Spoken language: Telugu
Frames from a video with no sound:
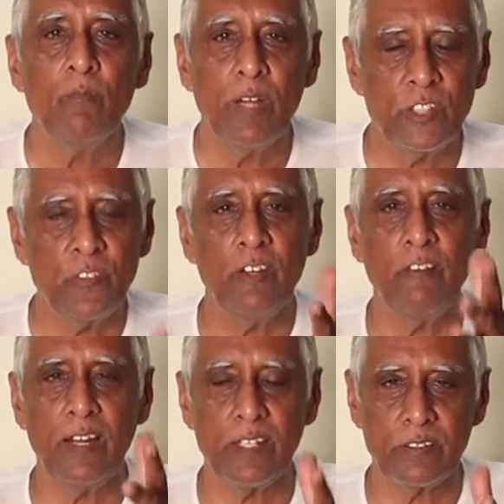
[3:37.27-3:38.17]
మనసు
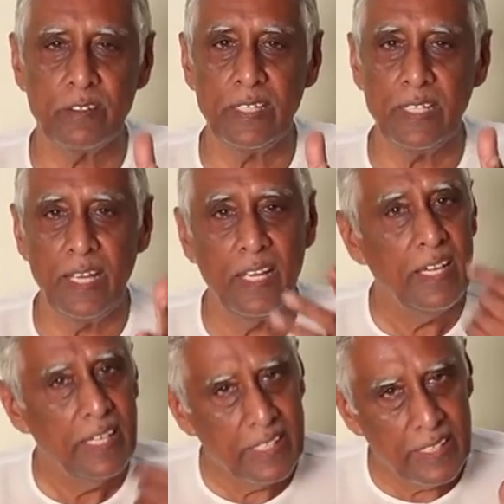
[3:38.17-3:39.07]
వెలువెల్లాడుతుంది అంటే
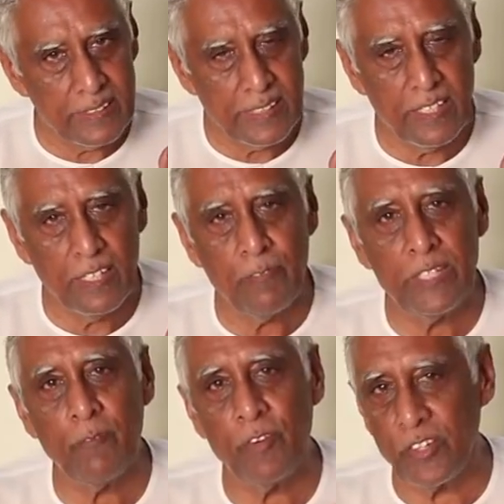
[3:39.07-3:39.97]
ఇక్కడ శరీరం
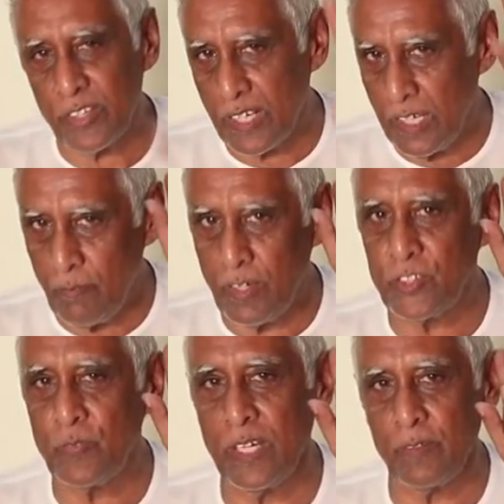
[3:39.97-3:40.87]
మీద దెబ్బ కొట్టగానే
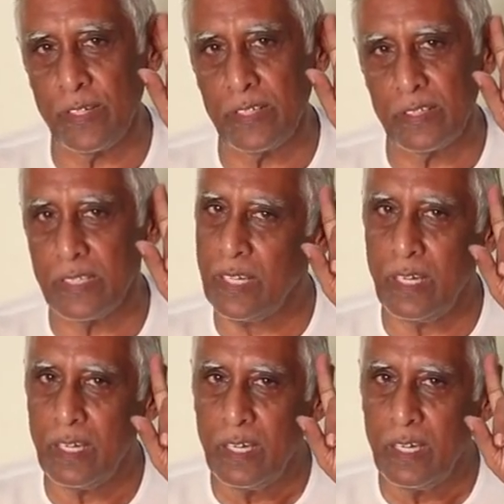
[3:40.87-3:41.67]
మనసు బాధపడింది కదా